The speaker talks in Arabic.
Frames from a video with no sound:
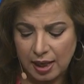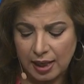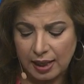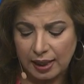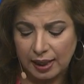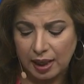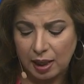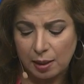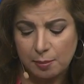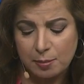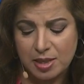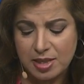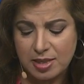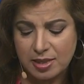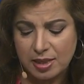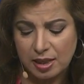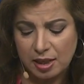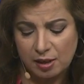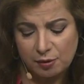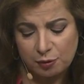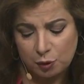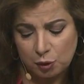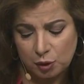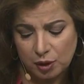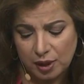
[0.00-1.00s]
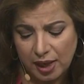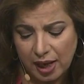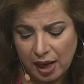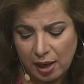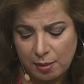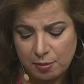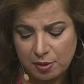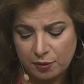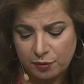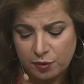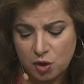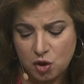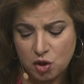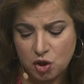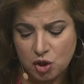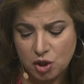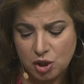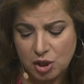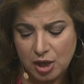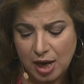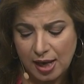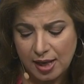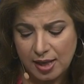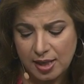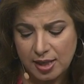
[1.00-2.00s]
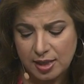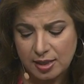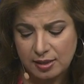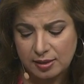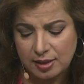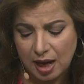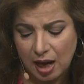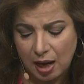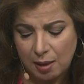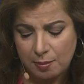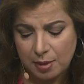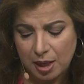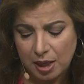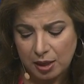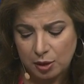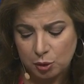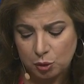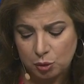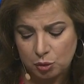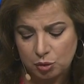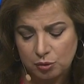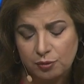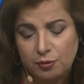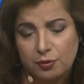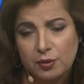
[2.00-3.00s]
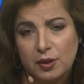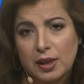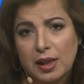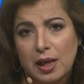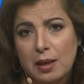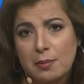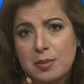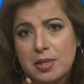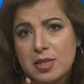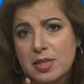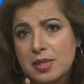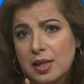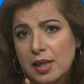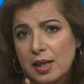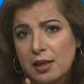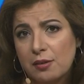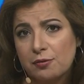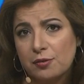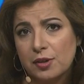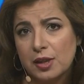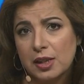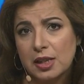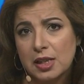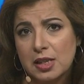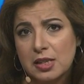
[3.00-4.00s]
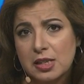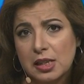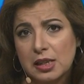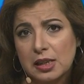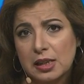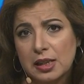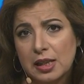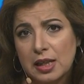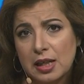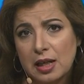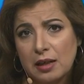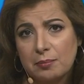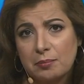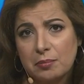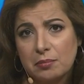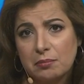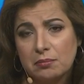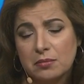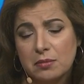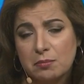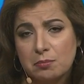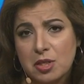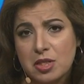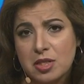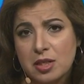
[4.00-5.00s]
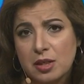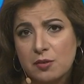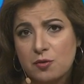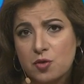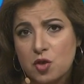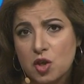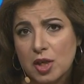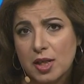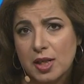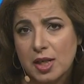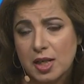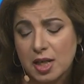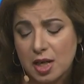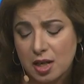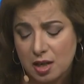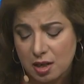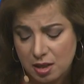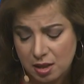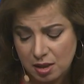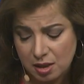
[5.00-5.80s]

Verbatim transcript: ال 5000 كلها ما فيش اي دعم هيكون في ال 5000 جنيه دي اللي هي مصاريف شهريه